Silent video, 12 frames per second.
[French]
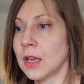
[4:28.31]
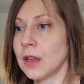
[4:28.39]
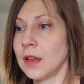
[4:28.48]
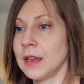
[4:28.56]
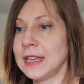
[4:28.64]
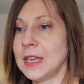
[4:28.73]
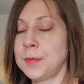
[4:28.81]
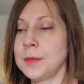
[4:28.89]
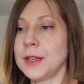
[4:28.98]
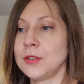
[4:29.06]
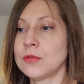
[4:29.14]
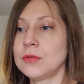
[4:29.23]
Euh, et puis
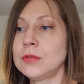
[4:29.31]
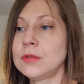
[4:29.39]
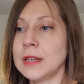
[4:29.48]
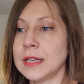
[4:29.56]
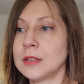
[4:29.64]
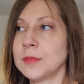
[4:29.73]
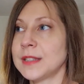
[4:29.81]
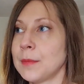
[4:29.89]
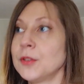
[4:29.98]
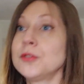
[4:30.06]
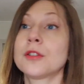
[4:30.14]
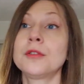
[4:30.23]
bah du coup, elle commence à
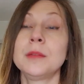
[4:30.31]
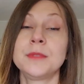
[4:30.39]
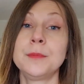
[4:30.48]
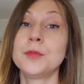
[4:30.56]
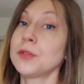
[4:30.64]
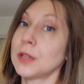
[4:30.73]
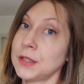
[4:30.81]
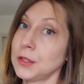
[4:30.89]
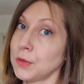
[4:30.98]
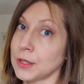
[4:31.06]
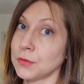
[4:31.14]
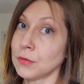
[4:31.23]
prendre du recul un petit peu sur la
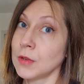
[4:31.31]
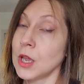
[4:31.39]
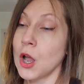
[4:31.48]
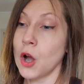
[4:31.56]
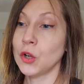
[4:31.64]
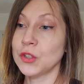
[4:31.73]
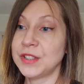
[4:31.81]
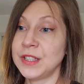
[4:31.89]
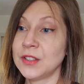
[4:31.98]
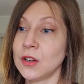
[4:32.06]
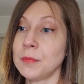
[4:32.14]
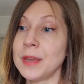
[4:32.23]
situation en se
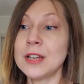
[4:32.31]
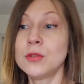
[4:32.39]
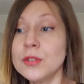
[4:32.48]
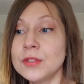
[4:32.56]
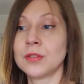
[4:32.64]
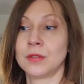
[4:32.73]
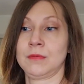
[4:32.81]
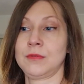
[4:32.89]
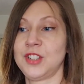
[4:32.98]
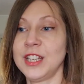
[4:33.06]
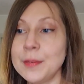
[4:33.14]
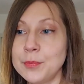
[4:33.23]
disant, bah écoute,
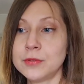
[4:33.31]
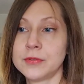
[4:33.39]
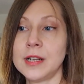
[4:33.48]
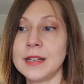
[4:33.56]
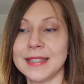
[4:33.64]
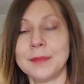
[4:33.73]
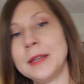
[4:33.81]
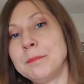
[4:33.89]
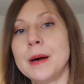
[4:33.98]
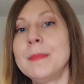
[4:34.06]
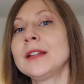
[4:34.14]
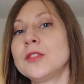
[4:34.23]
j'ai des pouvoirs, ça peut-être
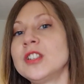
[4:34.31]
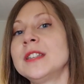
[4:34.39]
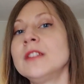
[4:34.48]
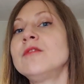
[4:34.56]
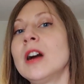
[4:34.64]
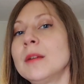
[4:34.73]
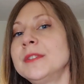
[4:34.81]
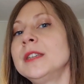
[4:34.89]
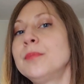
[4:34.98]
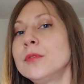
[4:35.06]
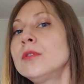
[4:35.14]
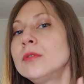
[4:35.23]
pas mal que j'essaie de voir un
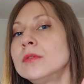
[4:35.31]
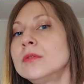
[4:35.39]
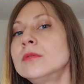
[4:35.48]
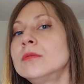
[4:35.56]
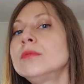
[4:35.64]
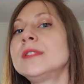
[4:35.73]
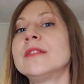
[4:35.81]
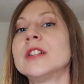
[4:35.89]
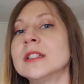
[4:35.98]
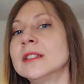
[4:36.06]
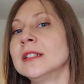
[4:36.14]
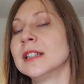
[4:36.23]
petit peu où ça
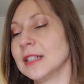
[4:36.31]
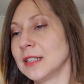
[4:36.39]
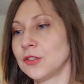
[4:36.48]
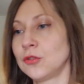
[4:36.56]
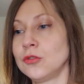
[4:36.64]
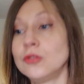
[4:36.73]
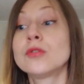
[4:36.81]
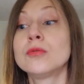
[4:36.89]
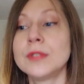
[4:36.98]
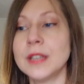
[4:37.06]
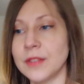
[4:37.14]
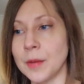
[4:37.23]
va, hein,
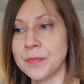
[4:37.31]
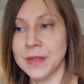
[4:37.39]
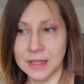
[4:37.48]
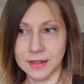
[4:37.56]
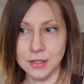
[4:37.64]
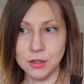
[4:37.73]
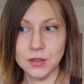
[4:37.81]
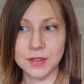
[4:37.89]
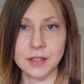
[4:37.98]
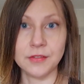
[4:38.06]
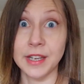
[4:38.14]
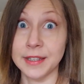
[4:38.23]
jusqu'où ça va. D'ailleurs,
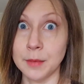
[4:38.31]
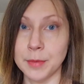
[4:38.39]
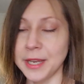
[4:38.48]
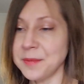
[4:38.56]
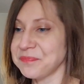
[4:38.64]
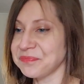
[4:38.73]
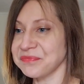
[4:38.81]
c'est le verre d'après.